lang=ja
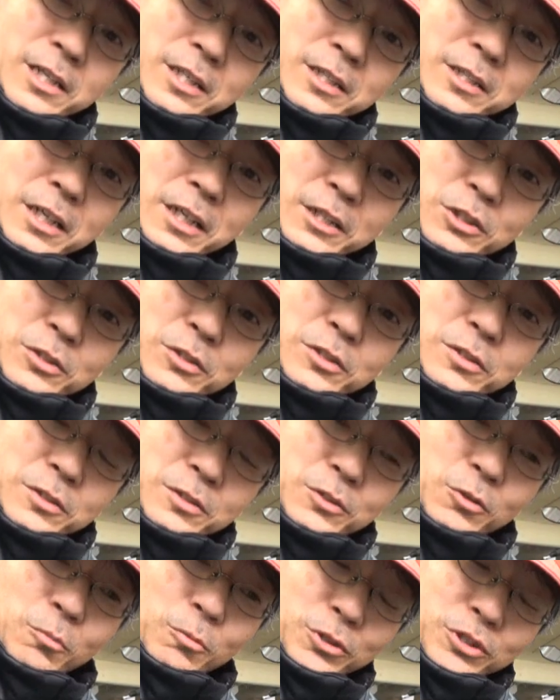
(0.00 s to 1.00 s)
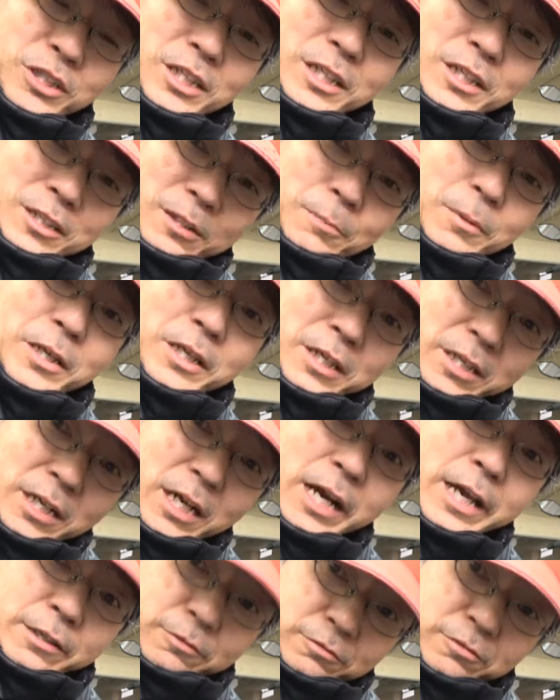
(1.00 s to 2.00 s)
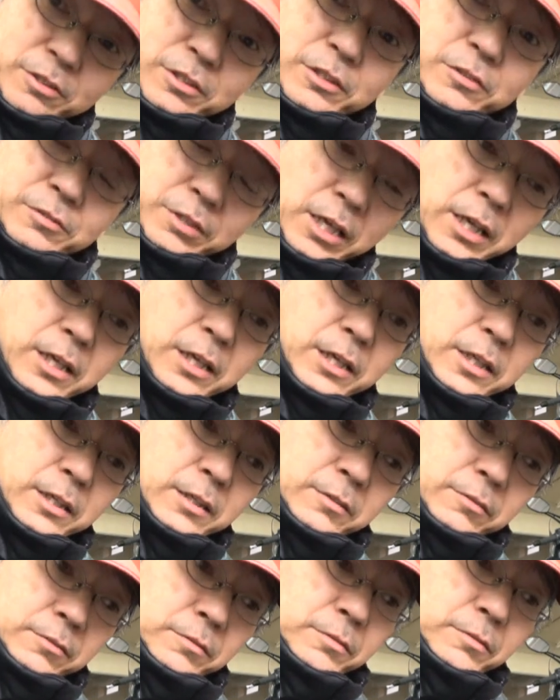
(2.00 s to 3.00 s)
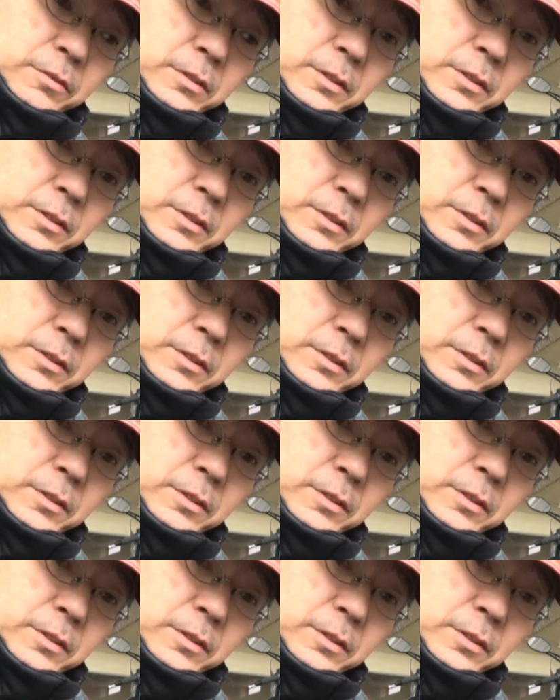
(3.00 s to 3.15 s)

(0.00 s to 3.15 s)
なんか消耗性やっぱり変えるっていうね、うん、